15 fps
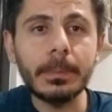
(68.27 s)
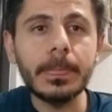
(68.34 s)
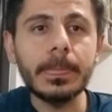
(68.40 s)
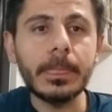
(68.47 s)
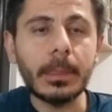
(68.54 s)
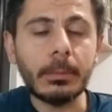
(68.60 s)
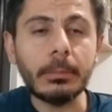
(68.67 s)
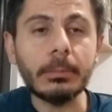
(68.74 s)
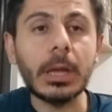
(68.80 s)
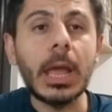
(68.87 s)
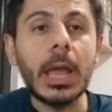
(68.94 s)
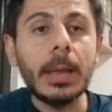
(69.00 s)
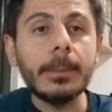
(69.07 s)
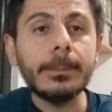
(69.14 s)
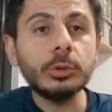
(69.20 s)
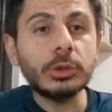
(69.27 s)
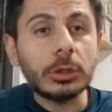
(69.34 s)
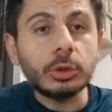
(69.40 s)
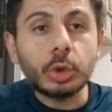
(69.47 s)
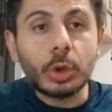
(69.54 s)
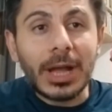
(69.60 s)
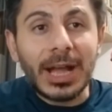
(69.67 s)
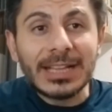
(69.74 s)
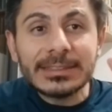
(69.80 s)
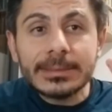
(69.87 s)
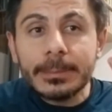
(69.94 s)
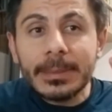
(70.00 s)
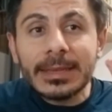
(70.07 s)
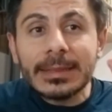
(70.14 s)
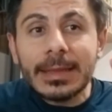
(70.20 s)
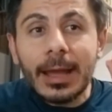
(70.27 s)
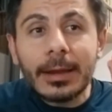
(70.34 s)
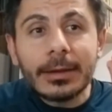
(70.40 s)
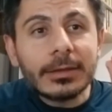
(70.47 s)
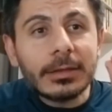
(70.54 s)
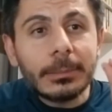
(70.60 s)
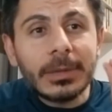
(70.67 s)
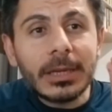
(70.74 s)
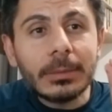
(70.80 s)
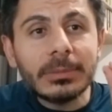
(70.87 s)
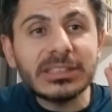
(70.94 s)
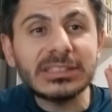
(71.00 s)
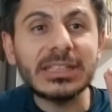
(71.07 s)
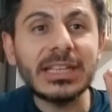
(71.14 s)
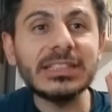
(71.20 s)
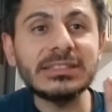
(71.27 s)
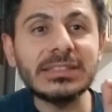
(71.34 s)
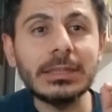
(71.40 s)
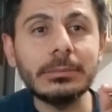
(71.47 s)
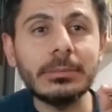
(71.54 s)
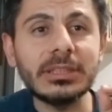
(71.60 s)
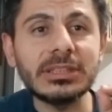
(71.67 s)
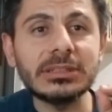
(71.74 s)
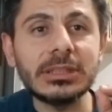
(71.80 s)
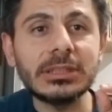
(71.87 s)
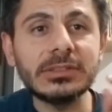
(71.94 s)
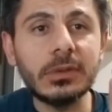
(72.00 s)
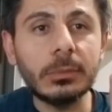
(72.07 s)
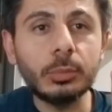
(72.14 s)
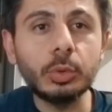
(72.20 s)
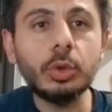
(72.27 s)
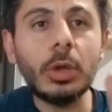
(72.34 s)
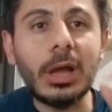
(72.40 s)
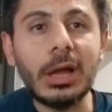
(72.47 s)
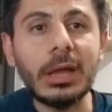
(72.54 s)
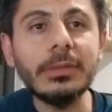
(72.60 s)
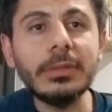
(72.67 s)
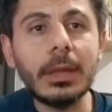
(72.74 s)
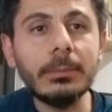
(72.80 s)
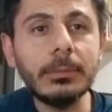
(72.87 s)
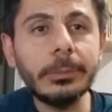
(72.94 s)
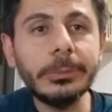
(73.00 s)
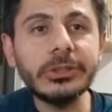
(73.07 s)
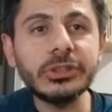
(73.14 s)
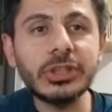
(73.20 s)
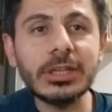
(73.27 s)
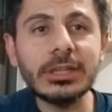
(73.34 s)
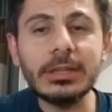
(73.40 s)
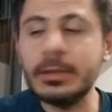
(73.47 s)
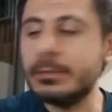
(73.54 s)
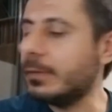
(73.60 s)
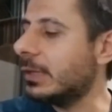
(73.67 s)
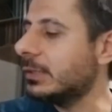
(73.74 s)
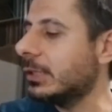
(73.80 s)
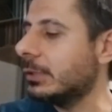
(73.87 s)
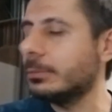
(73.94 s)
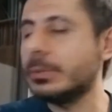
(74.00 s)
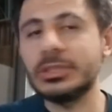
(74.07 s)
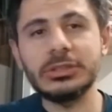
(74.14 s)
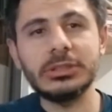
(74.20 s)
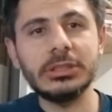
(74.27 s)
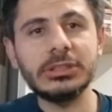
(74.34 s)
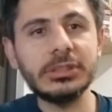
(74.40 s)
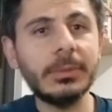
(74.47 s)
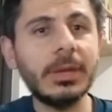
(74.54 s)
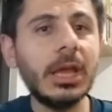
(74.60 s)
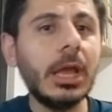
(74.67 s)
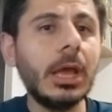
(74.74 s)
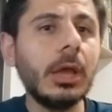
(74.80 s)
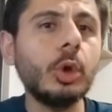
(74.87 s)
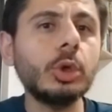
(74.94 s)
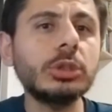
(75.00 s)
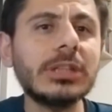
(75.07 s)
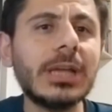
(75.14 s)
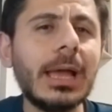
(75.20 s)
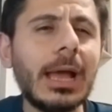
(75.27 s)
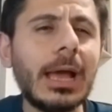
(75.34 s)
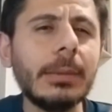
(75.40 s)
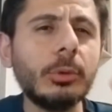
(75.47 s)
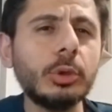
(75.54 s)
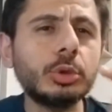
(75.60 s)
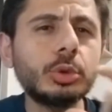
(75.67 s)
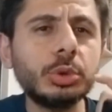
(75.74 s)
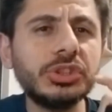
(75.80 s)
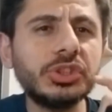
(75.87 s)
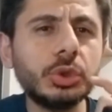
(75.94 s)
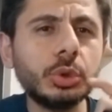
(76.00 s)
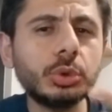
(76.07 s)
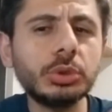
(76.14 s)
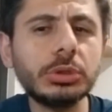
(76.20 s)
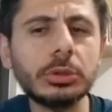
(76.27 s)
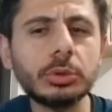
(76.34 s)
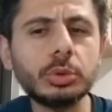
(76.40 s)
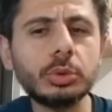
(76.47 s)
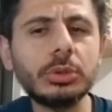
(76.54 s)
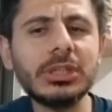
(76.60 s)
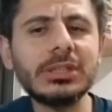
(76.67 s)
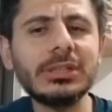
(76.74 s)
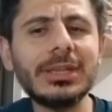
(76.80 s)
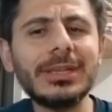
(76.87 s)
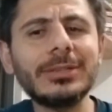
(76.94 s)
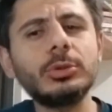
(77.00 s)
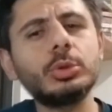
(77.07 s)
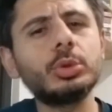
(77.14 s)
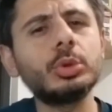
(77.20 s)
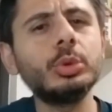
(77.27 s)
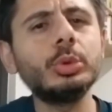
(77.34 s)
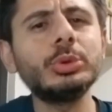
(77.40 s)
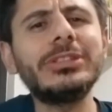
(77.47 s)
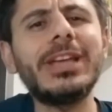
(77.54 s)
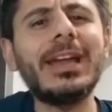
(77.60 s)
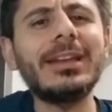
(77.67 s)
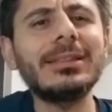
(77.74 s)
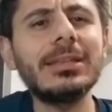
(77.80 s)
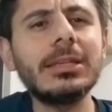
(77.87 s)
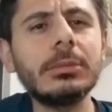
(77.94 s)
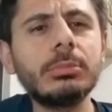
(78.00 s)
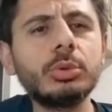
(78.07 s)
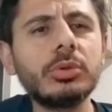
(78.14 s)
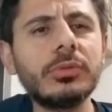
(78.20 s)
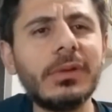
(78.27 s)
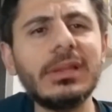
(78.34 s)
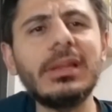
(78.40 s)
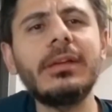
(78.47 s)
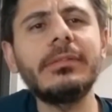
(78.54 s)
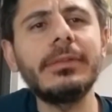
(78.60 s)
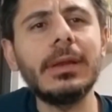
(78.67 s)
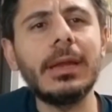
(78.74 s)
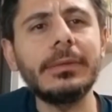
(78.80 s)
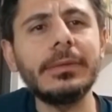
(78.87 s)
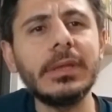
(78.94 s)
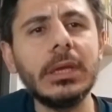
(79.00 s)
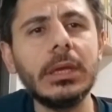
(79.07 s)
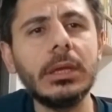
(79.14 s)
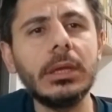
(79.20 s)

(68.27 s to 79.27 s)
Tamam mı? Bu yüzden çok az miktarını bile biz test etmek isteriz ve bunu anlamlı bir şekilde ifade etmek isteriz değil mi? Yoksa hani böyle su içiyorsun ya suyun yanında yazıyor suyun sertliği budur falan filan diye.